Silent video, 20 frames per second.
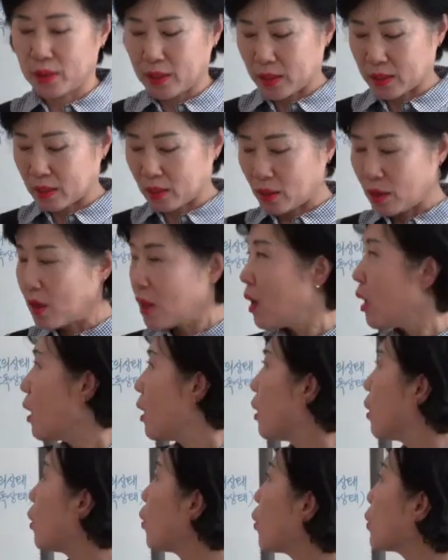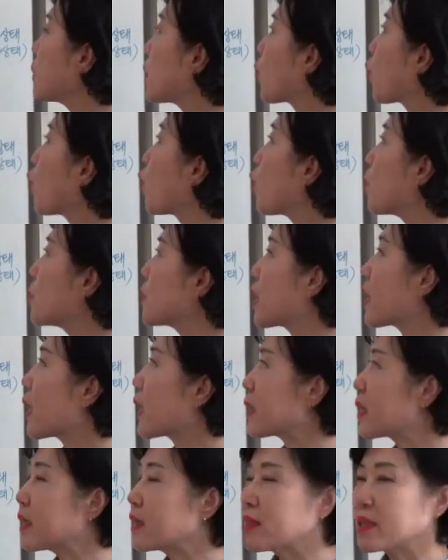그래서 어, 혼자 곰곰이
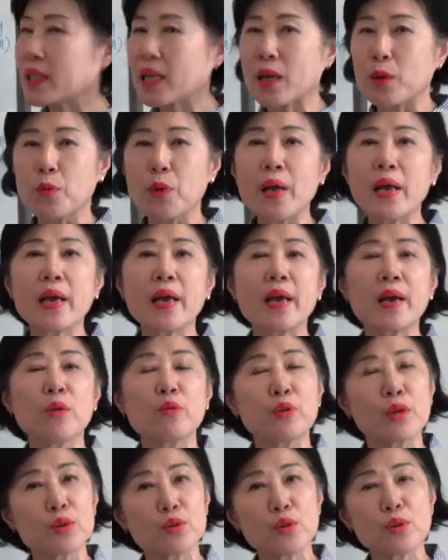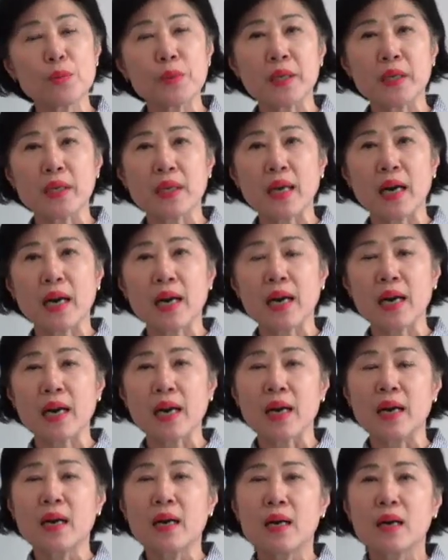생각했는데 왜 우리
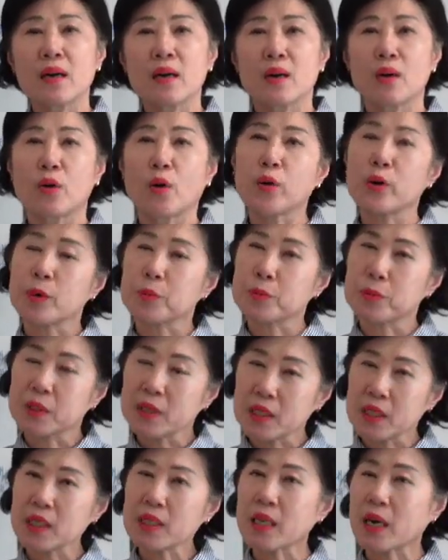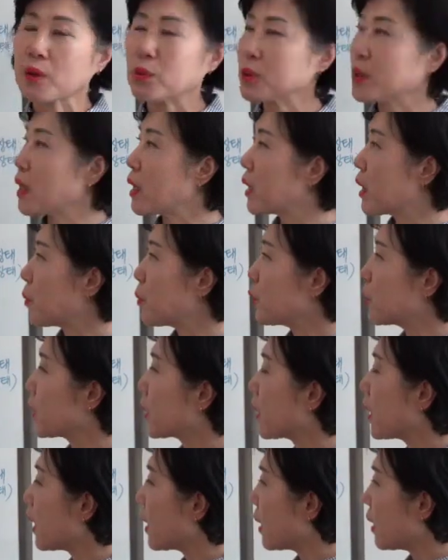술비키가 어, 어렵지라고 생각을
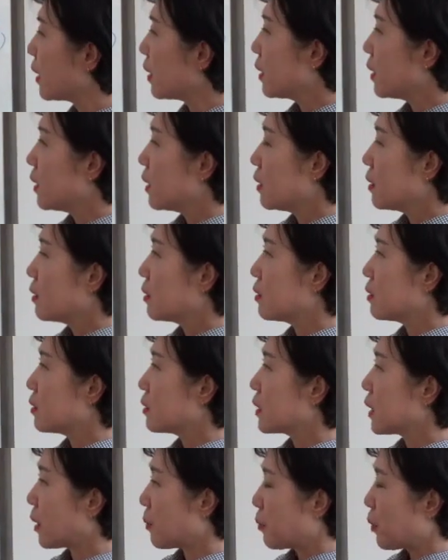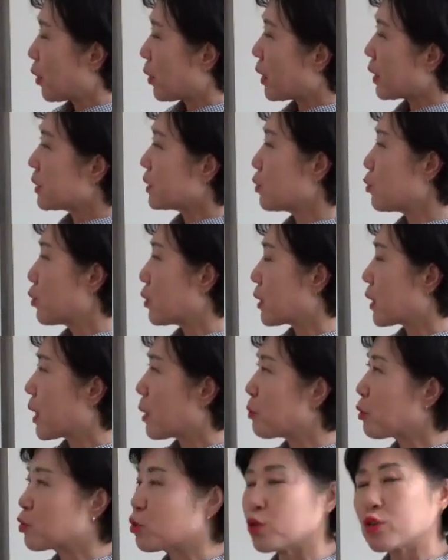해보니까 어, 제가 몇 가지로 이렇게
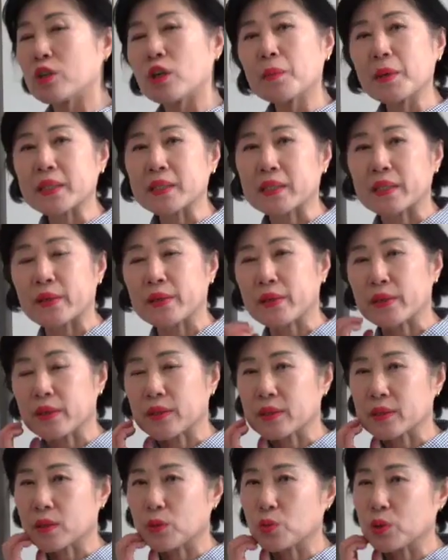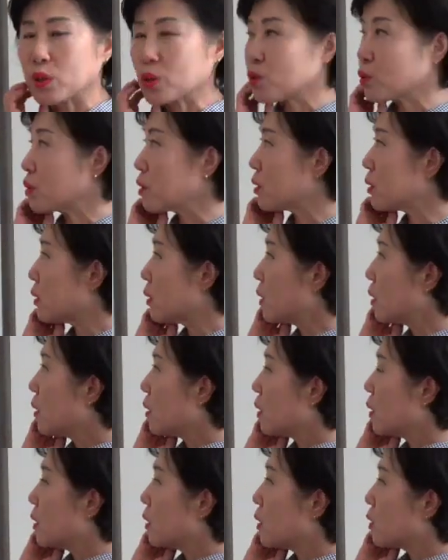한번 추려봤어요. 그래서 우리 술은
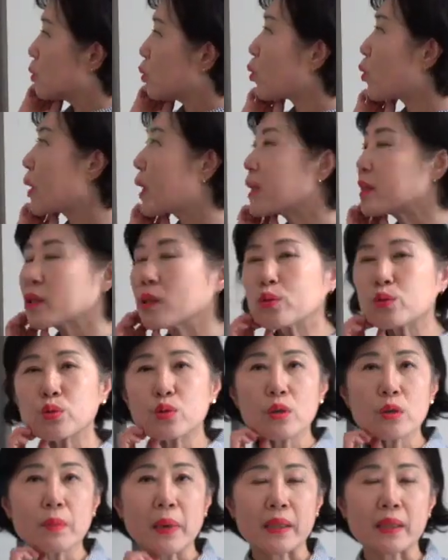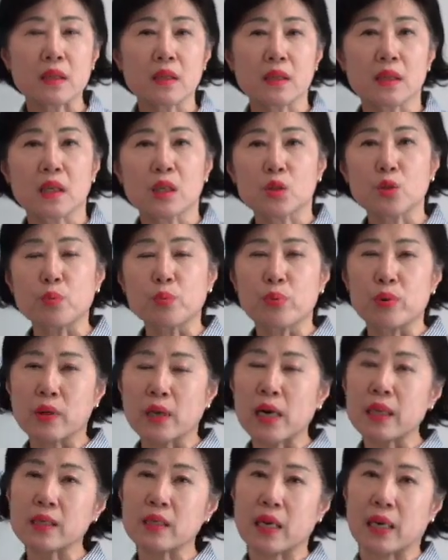똑같은 술을 만들기가 좀
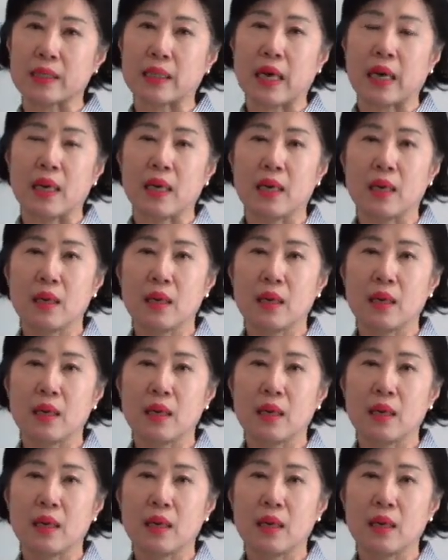불가능하다.